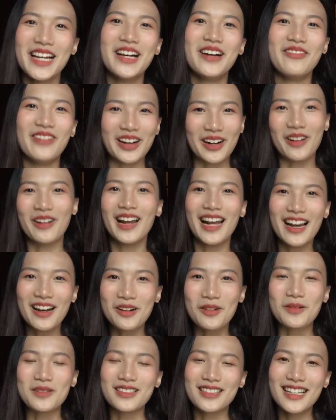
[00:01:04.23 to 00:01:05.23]
và có lẽ là
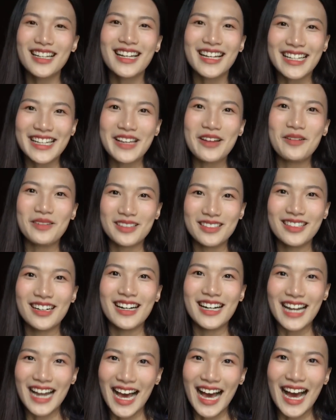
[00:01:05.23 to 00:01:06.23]
của rất là nhiều
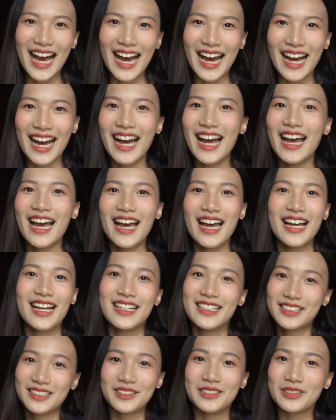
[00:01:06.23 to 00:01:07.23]
người là
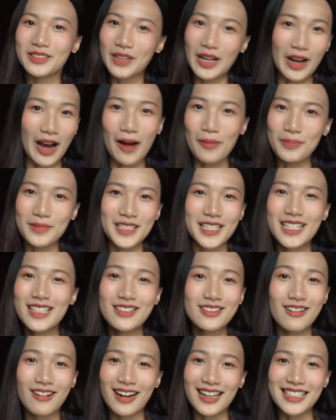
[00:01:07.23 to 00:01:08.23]
học ở
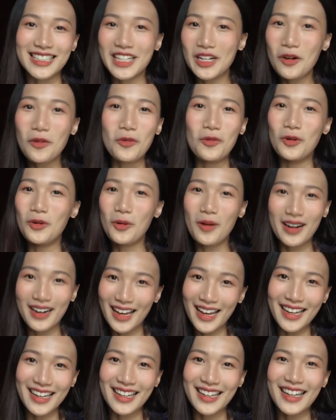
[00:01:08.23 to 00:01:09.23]
trên giường là sẽ ngủ luôn
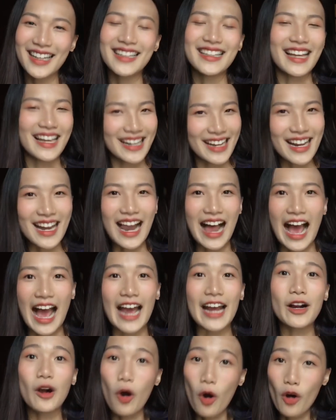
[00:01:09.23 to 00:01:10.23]
đấy thế nên là
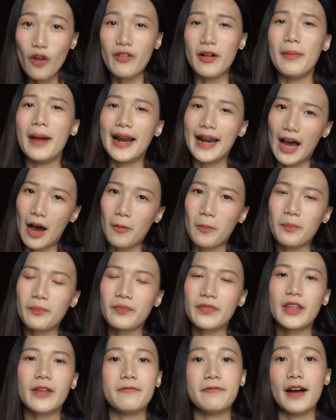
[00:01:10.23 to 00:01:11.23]
hãy ngồi vào bàn học
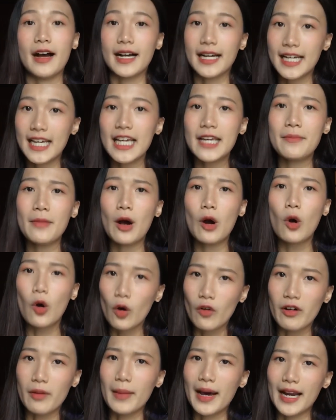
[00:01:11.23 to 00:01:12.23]
và khi mà
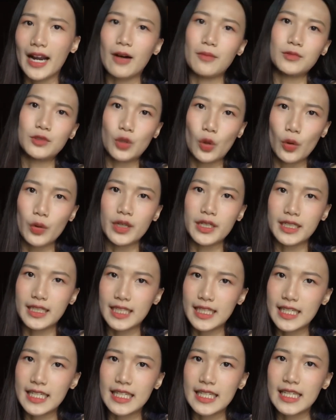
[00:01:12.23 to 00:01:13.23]
ngồi vào bàn học rồi
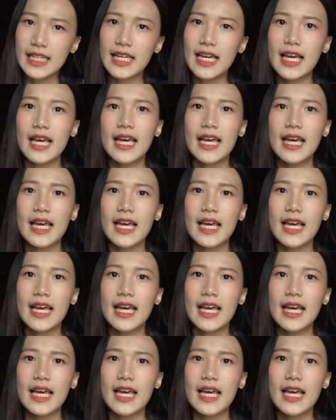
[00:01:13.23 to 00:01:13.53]
thì